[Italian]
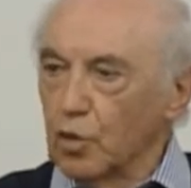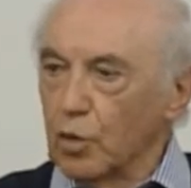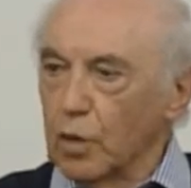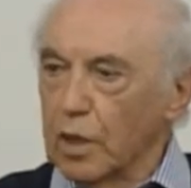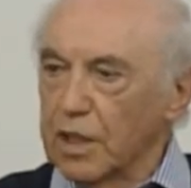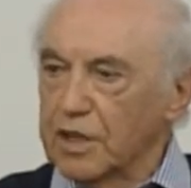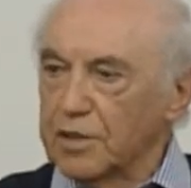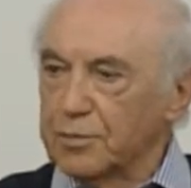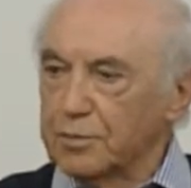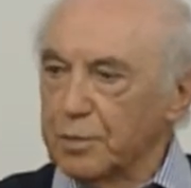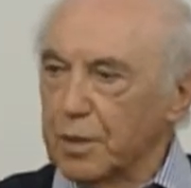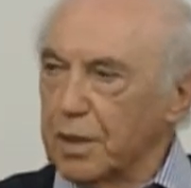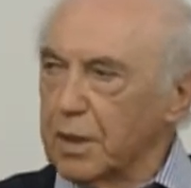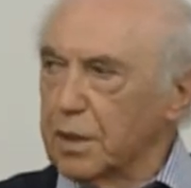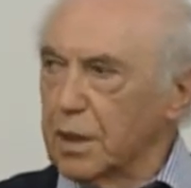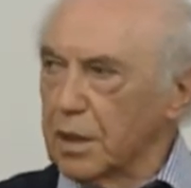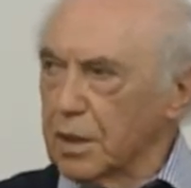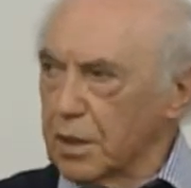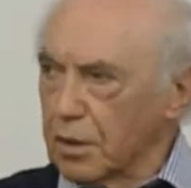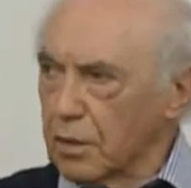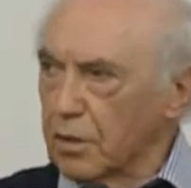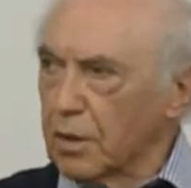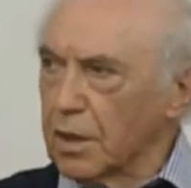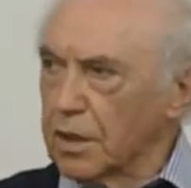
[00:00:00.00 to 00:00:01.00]
spinta,
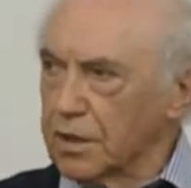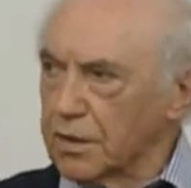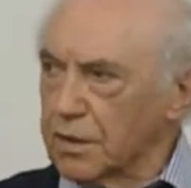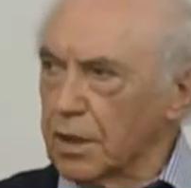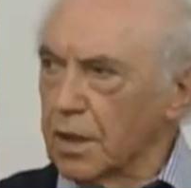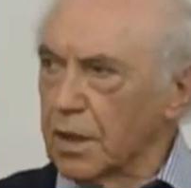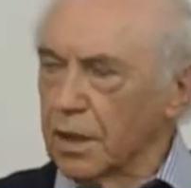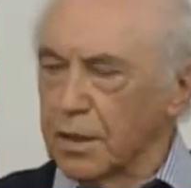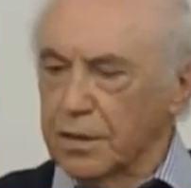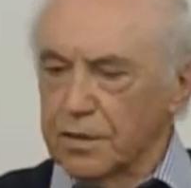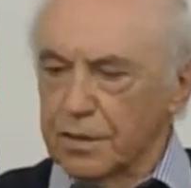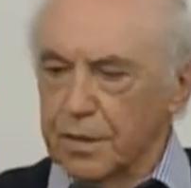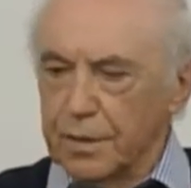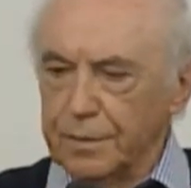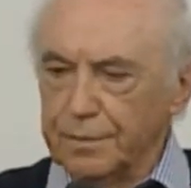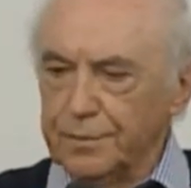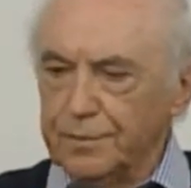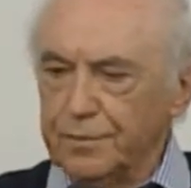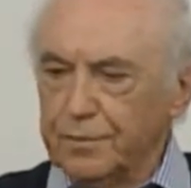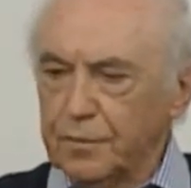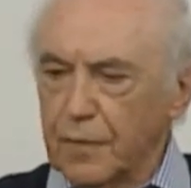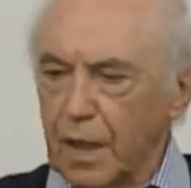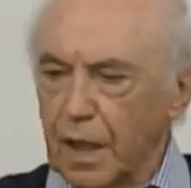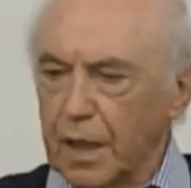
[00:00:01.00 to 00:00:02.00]
devono essere, sì,
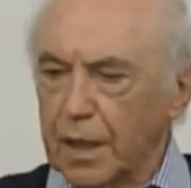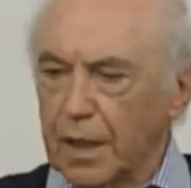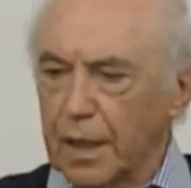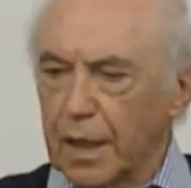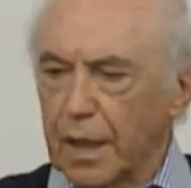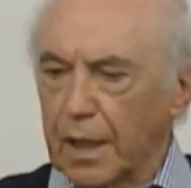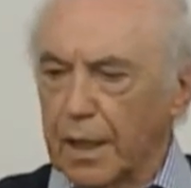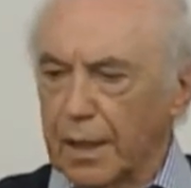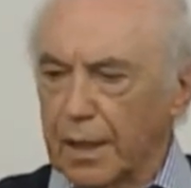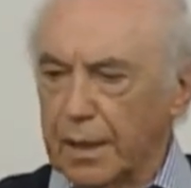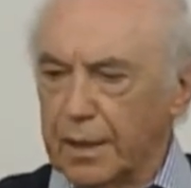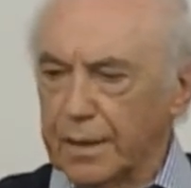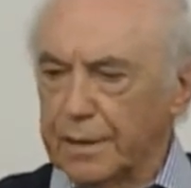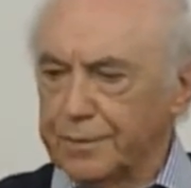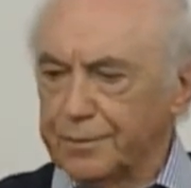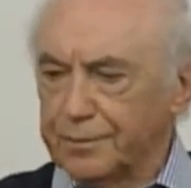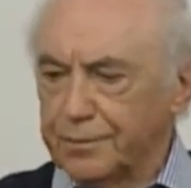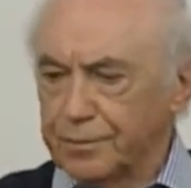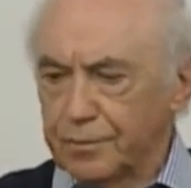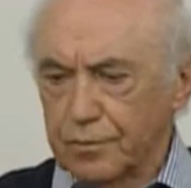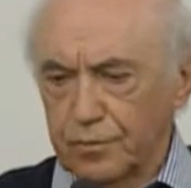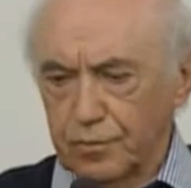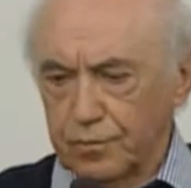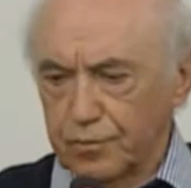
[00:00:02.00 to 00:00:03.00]
era
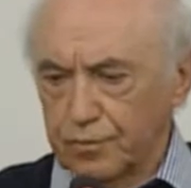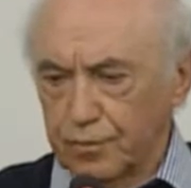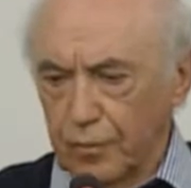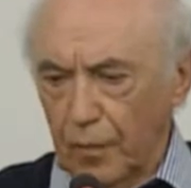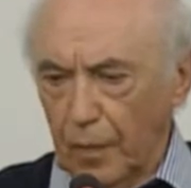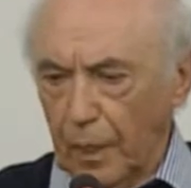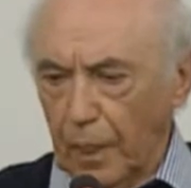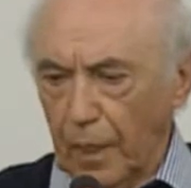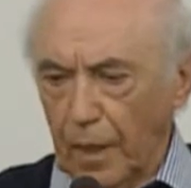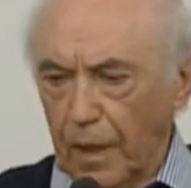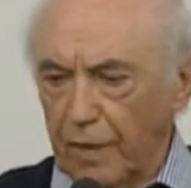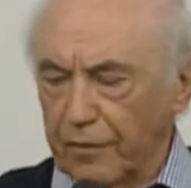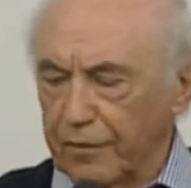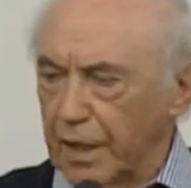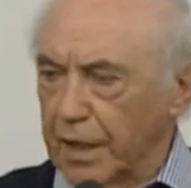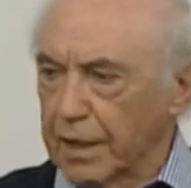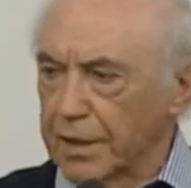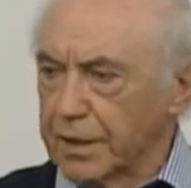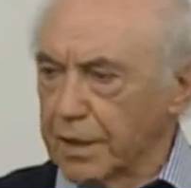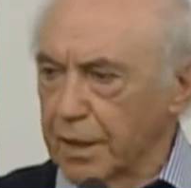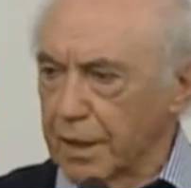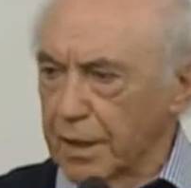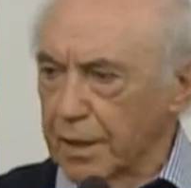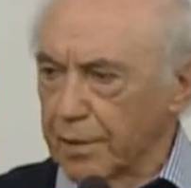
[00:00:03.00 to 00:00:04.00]
eh,
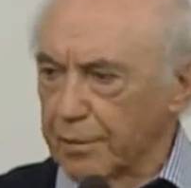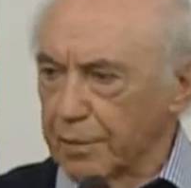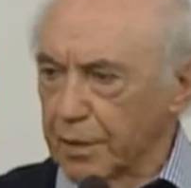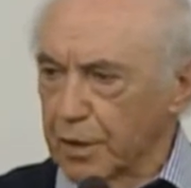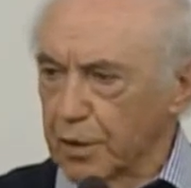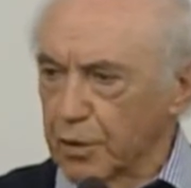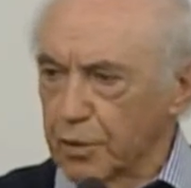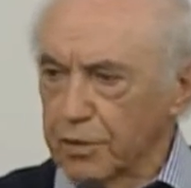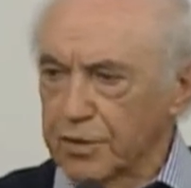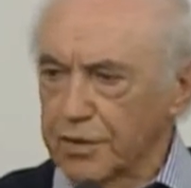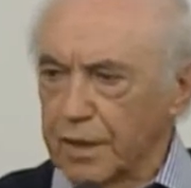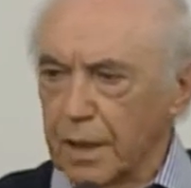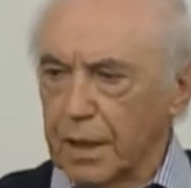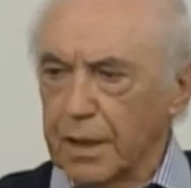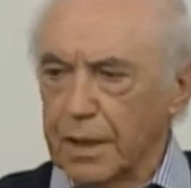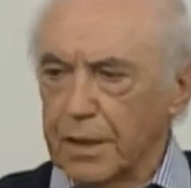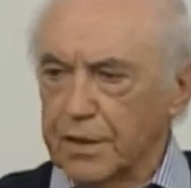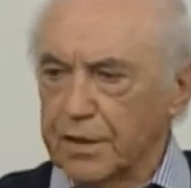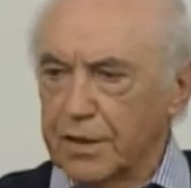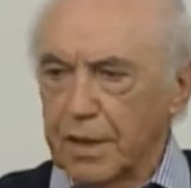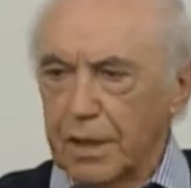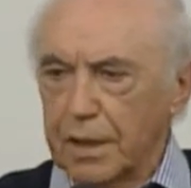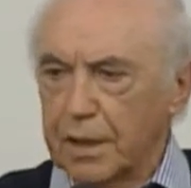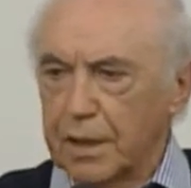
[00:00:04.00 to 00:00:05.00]
Vetere, Pedroselli,
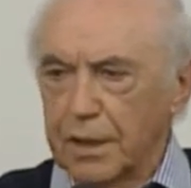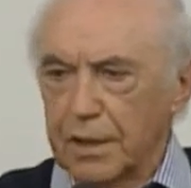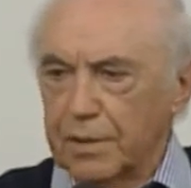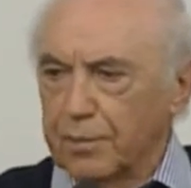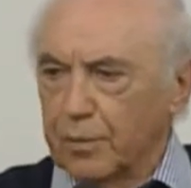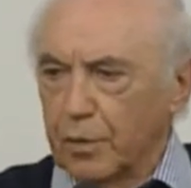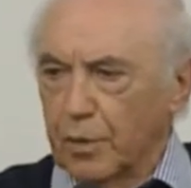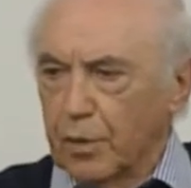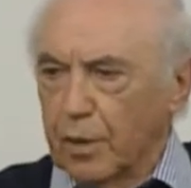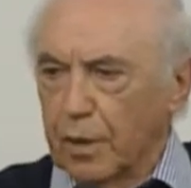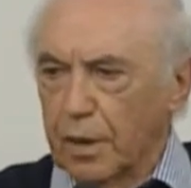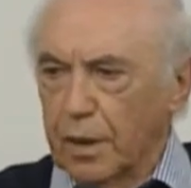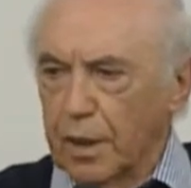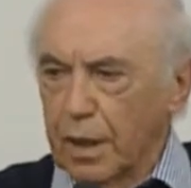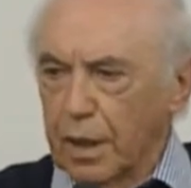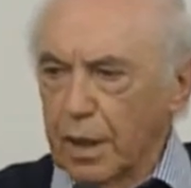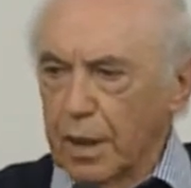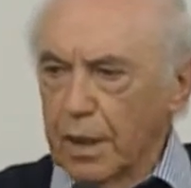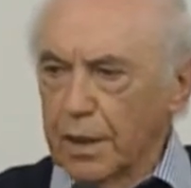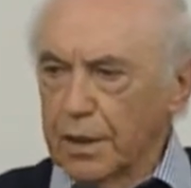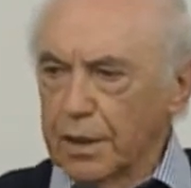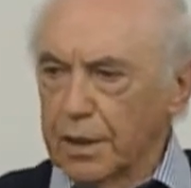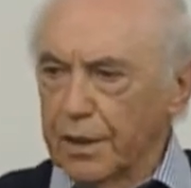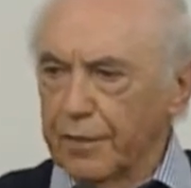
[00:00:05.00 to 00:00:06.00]
eccetera, devono,
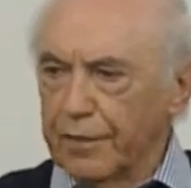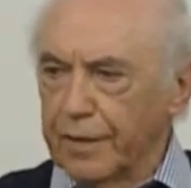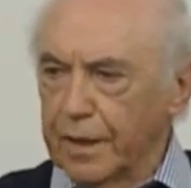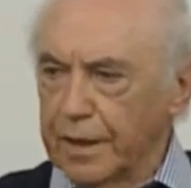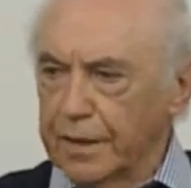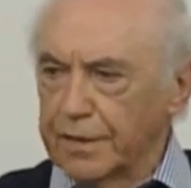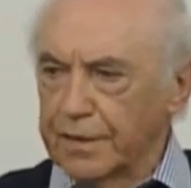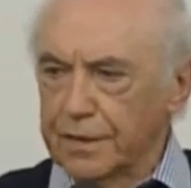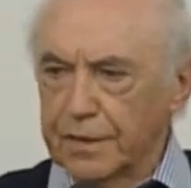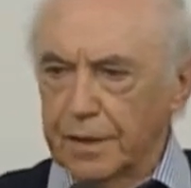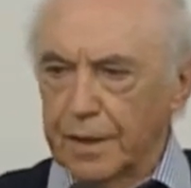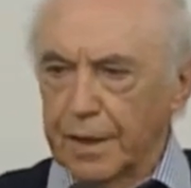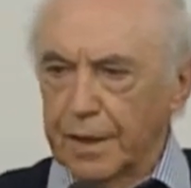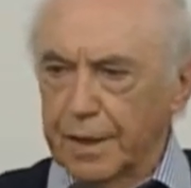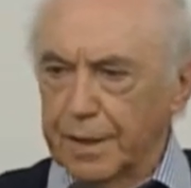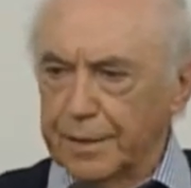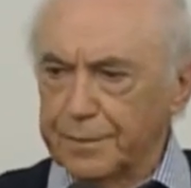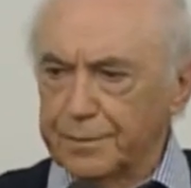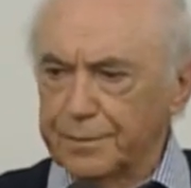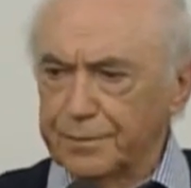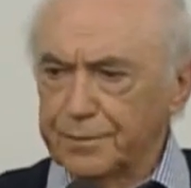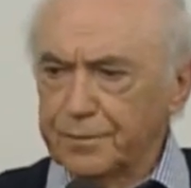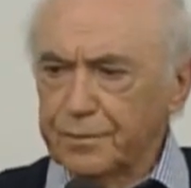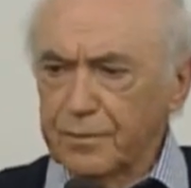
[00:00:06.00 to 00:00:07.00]

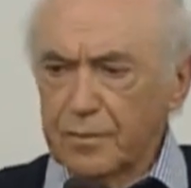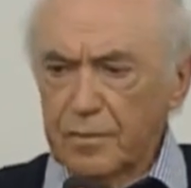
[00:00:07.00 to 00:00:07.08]
essere,